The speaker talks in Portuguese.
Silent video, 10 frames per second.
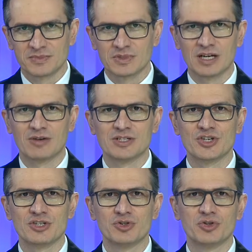Está com a
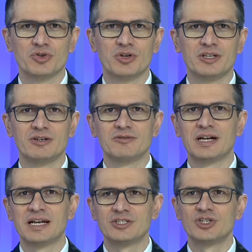gente, o doutor Rodrigo
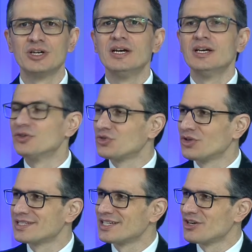Valente.
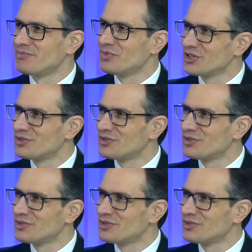Doutor, seja muito